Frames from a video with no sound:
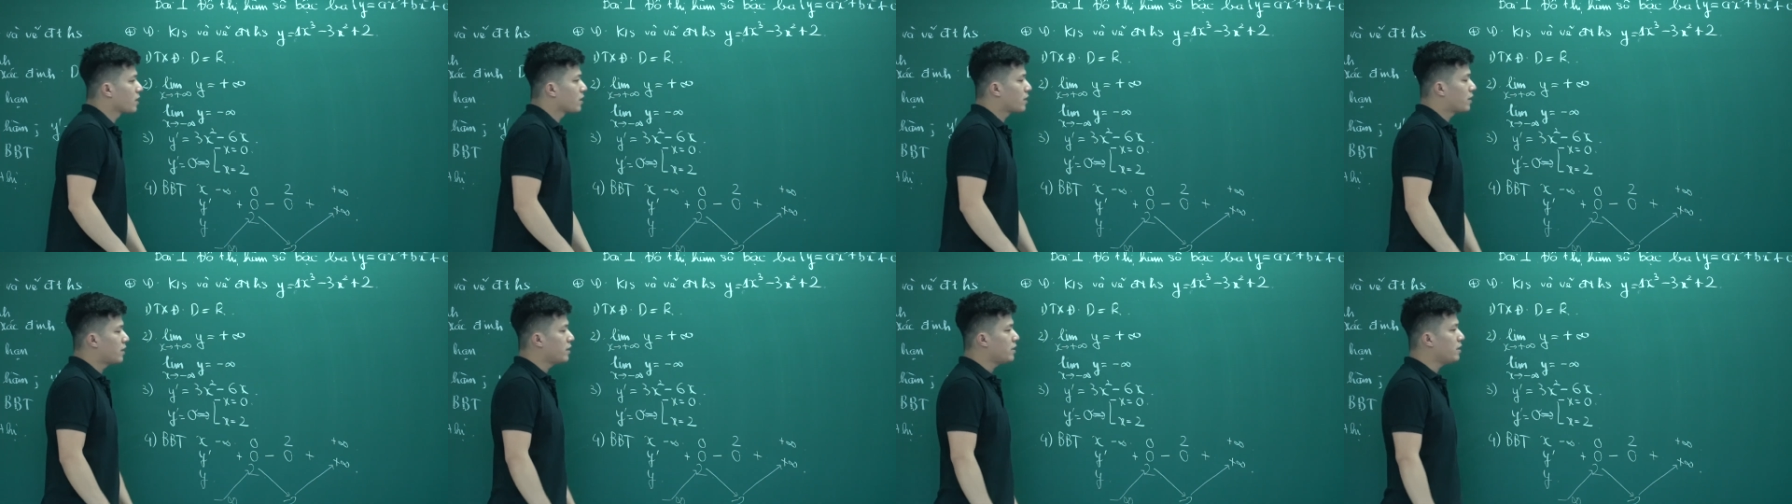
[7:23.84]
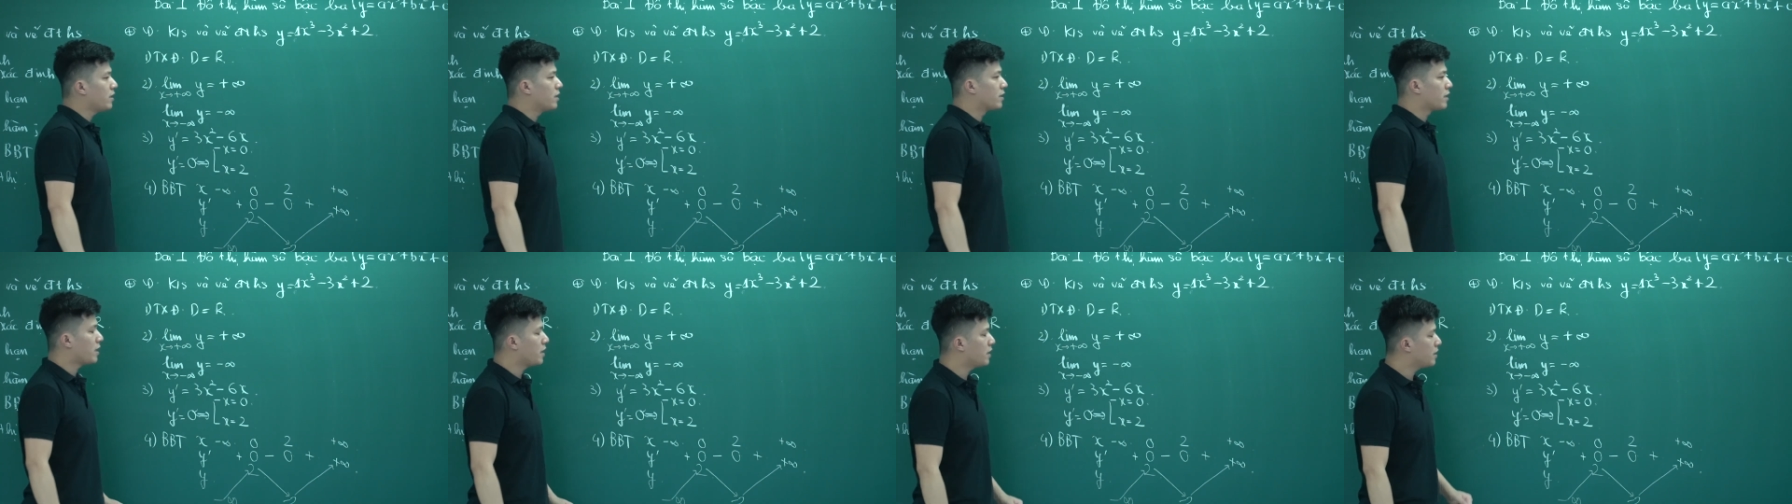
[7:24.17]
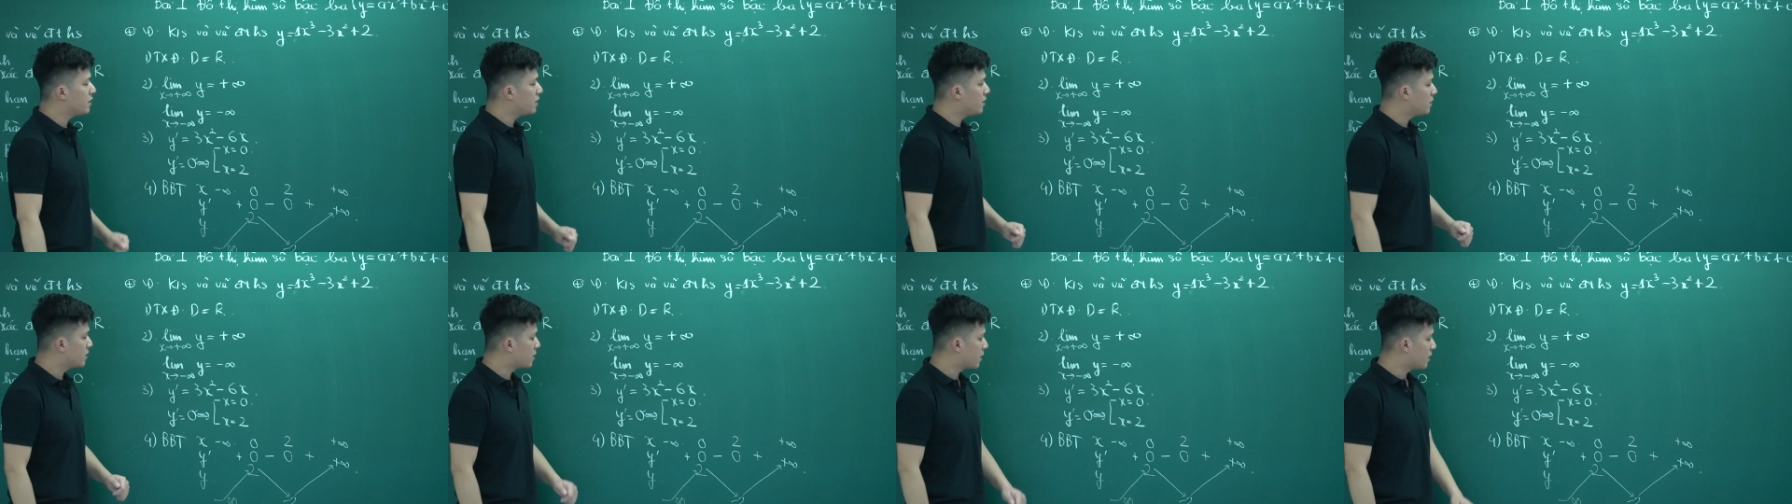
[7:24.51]
Thế thì ở
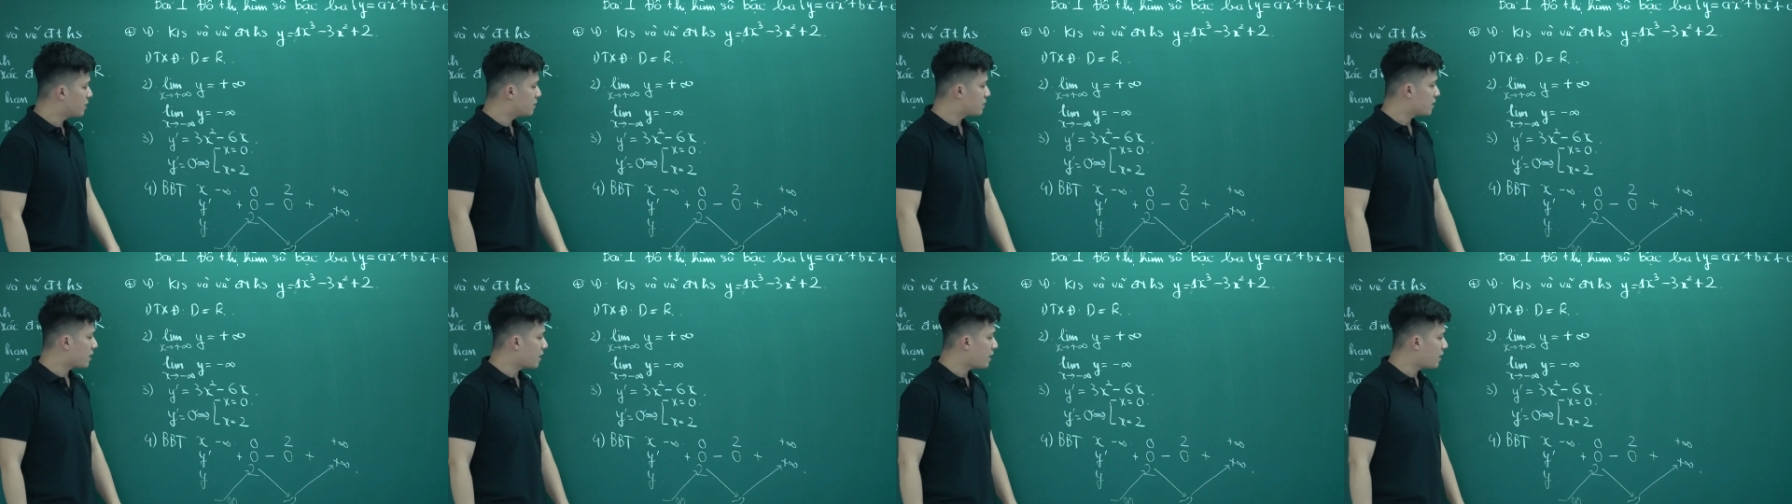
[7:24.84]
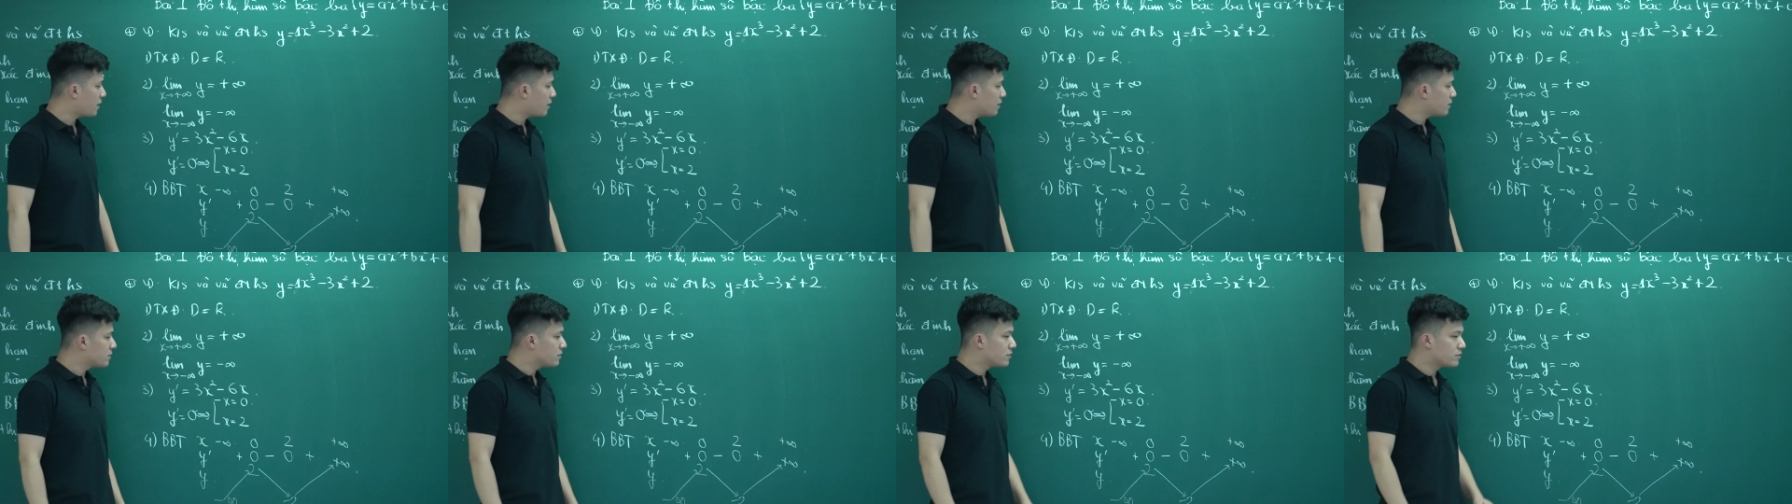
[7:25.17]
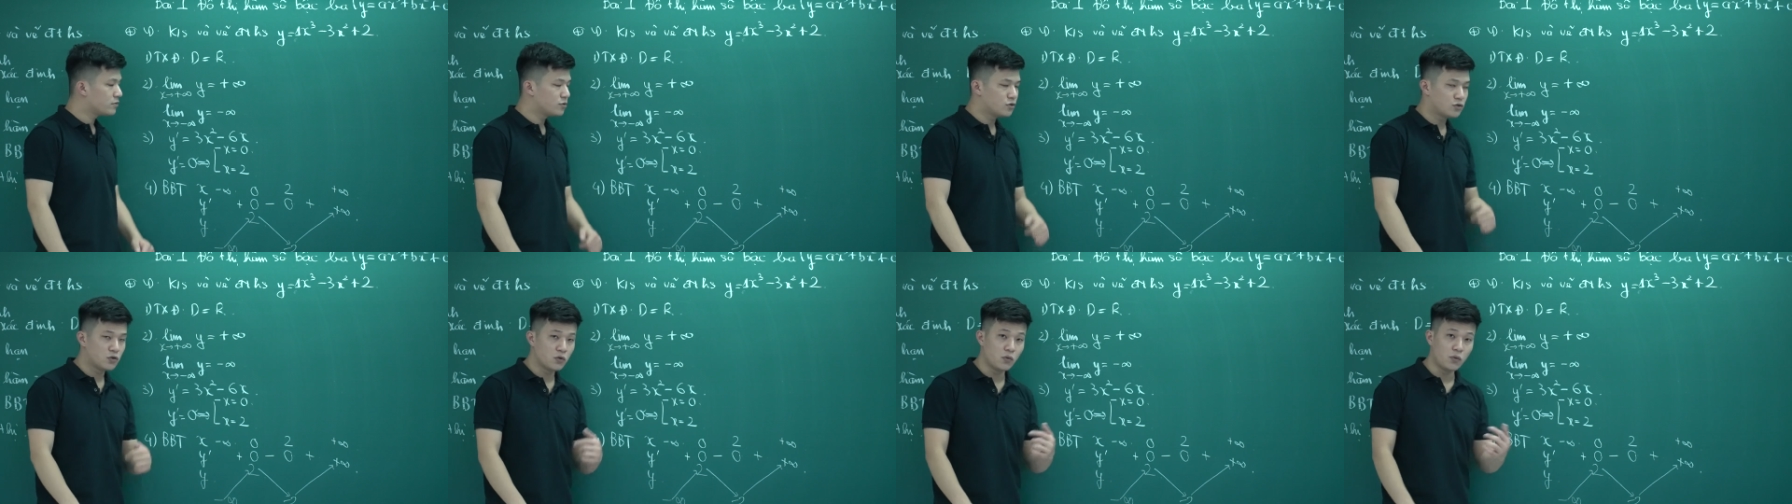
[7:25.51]
đây thì thầy sẽ
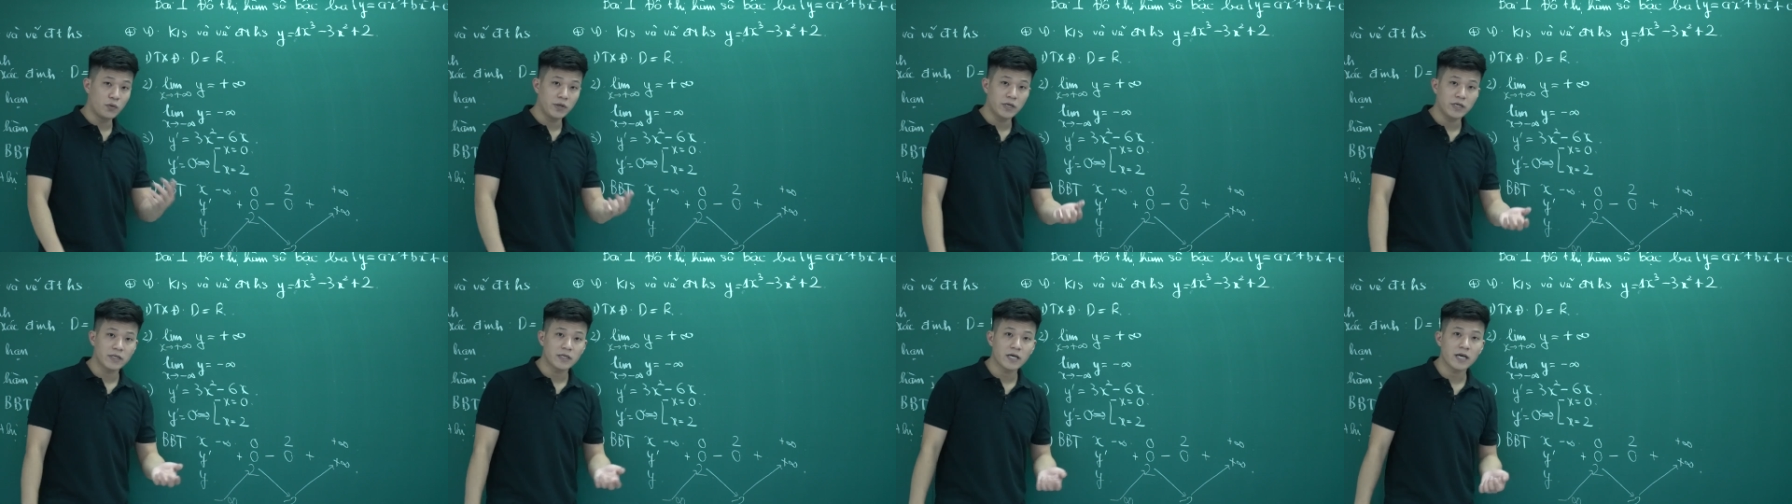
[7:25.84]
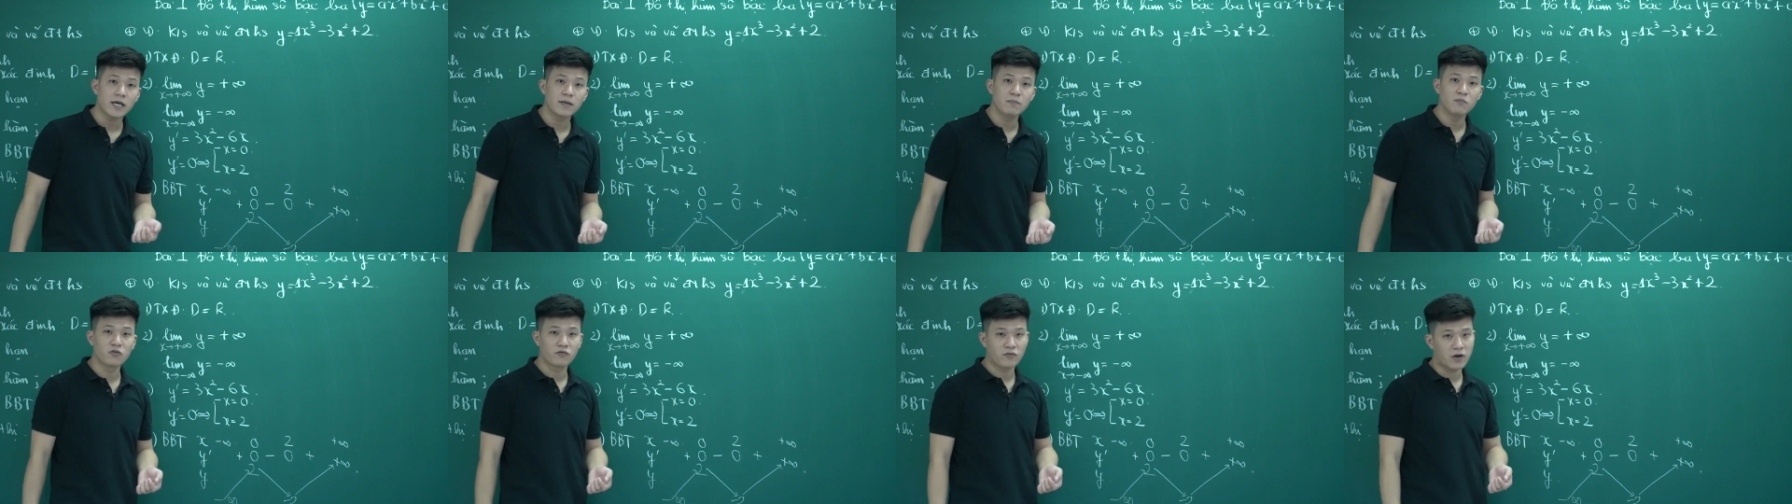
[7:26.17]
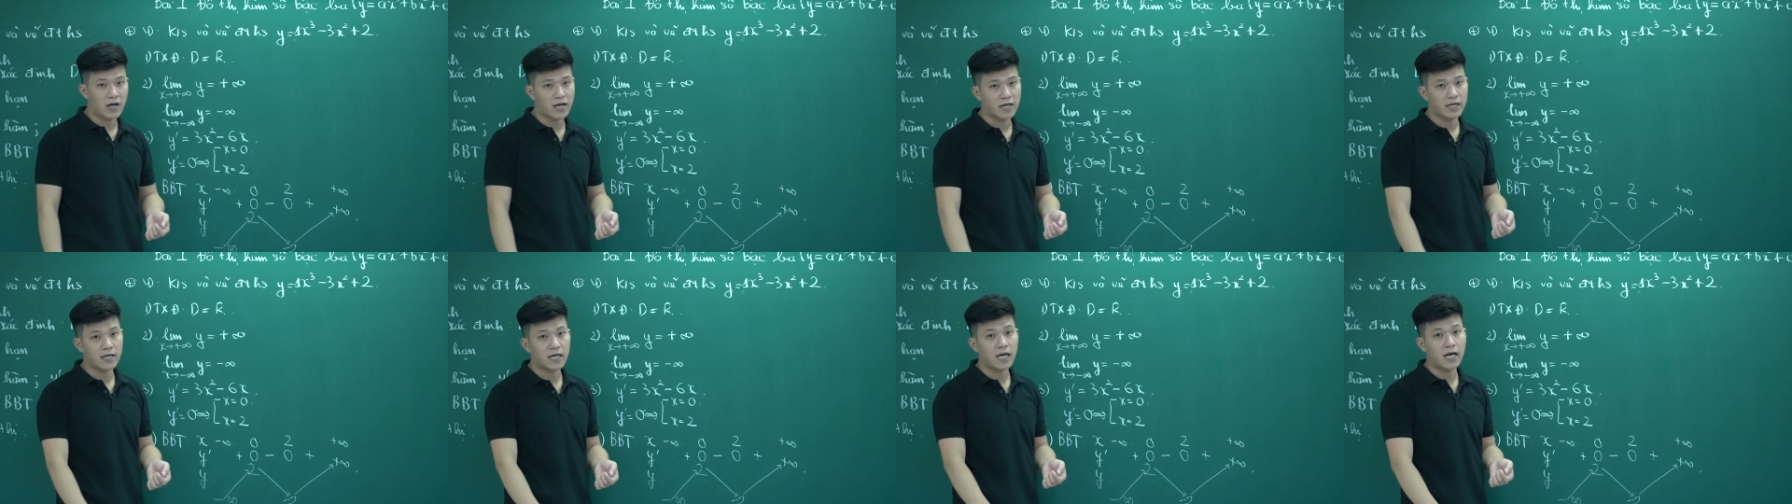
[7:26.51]
chú ý thêm một
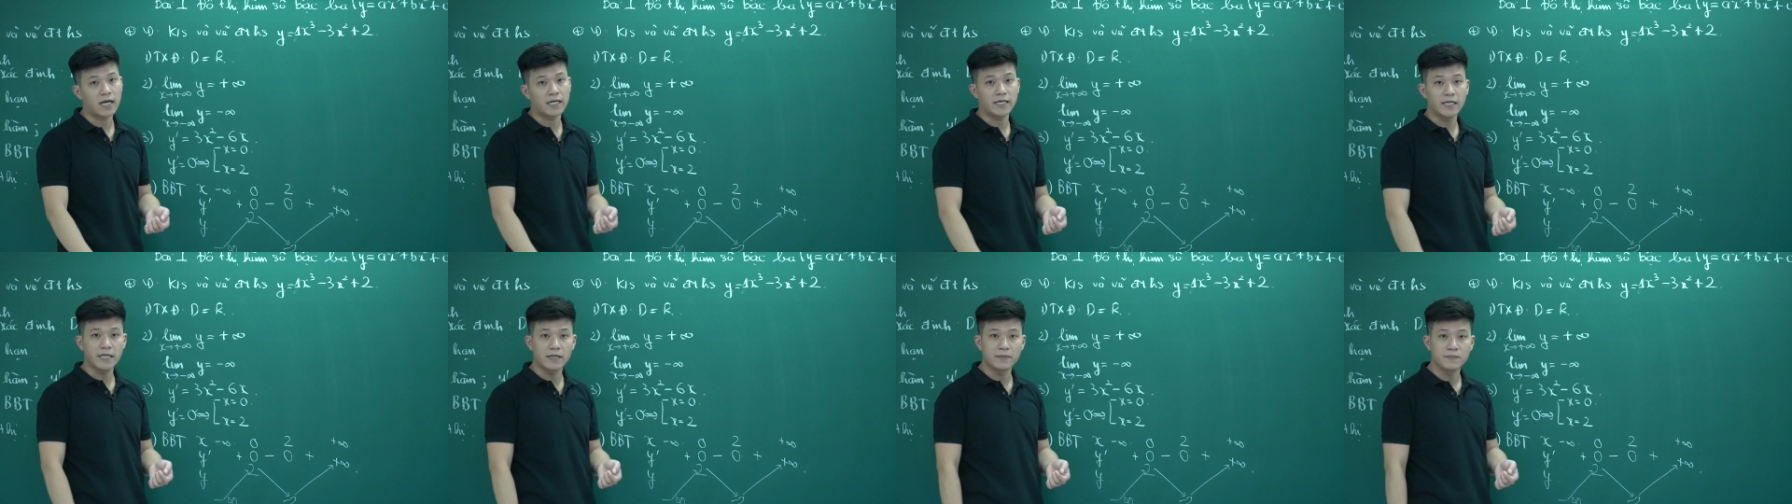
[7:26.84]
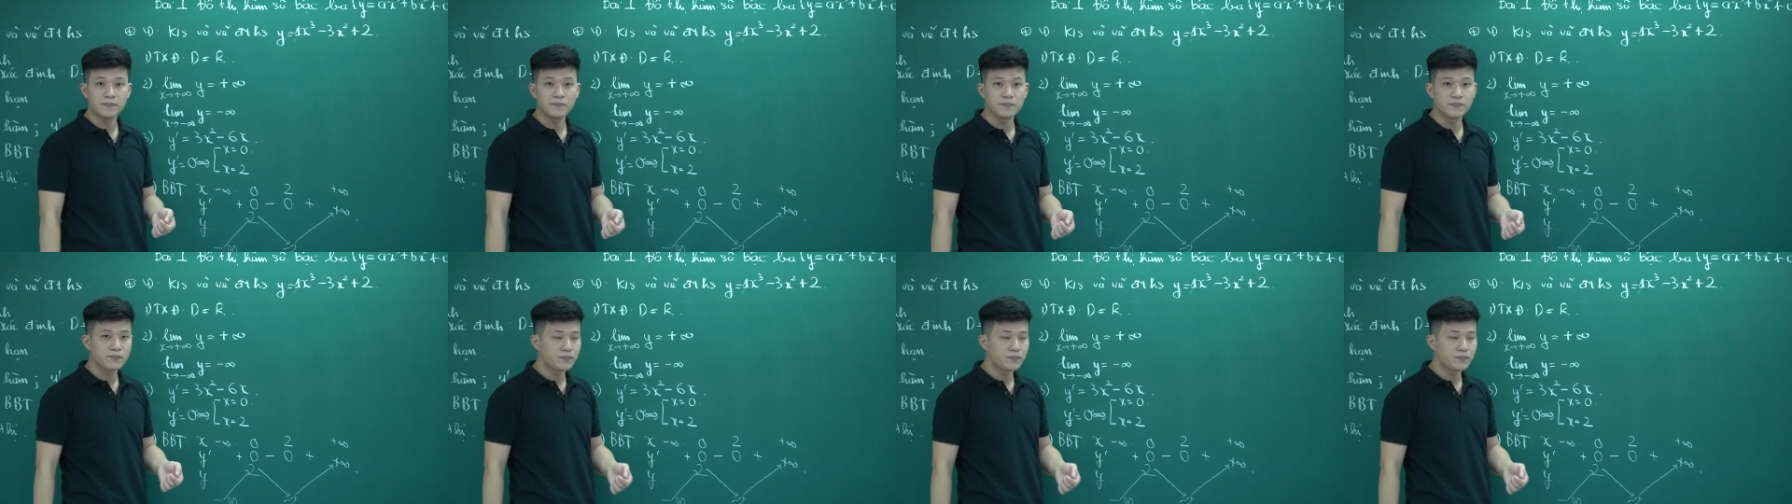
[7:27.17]
vài khái niệm.